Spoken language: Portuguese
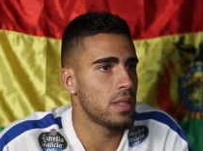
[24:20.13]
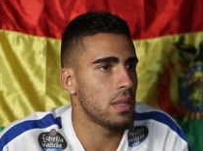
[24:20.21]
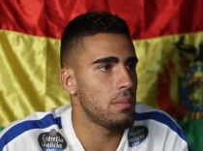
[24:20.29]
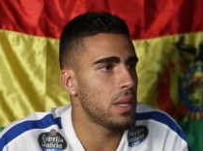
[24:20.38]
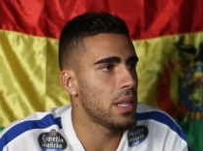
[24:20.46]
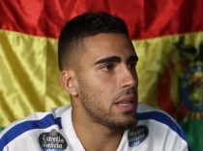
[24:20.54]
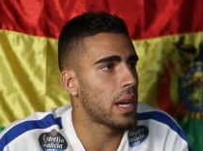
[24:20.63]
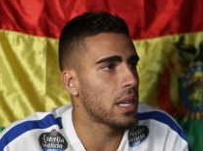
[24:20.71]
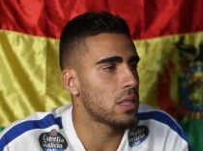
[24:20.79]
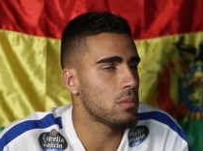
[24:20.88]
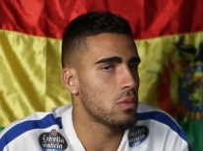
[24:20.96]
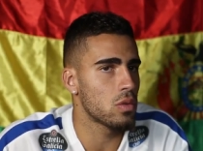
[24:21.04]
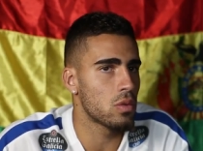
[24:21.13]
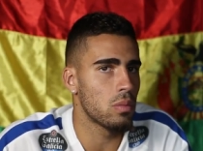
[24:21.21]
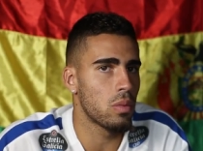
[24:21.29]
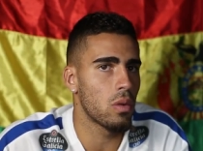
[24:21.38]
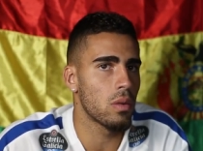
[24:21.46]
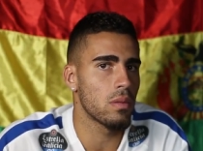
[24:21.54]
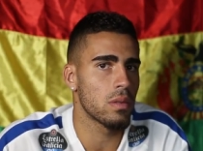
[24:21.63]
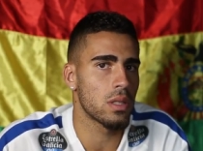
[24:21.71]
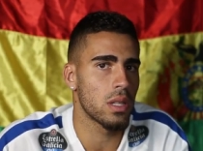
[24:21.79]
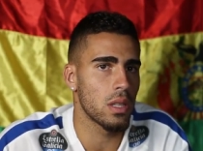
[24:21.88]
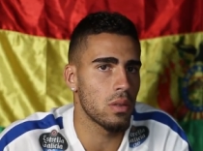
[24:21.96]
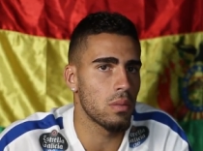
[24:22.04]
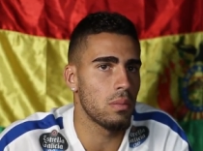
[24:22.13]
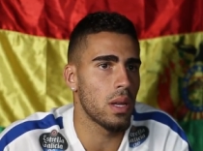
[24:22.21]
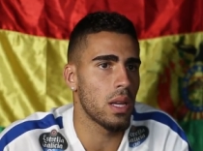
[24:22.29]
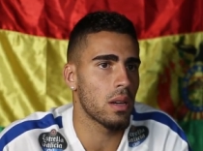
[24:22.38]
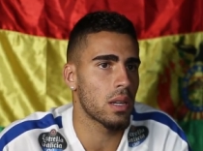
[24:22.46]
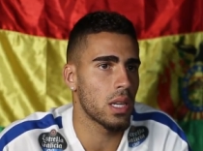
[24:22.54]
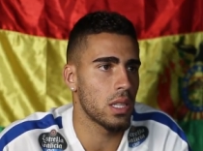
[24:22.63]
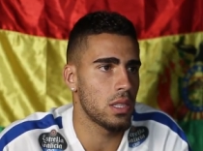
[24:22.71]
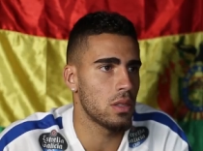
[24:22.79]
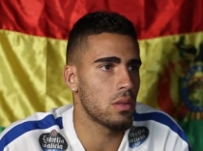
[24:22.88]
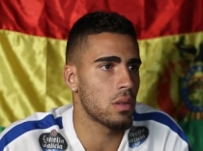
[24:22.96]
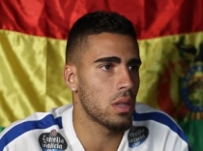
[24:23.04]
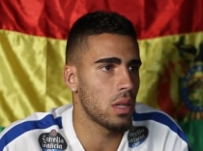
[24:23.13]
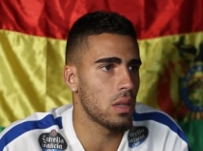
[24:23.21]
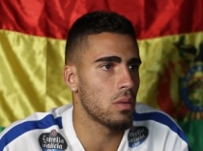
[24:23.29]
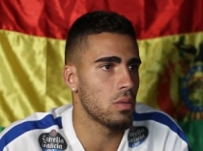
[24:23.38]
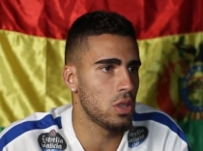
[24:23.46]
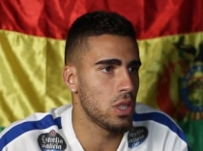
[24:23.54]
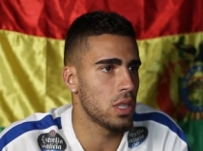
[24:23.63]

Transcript: visibilidade muito boa, você indo bem, acredito que um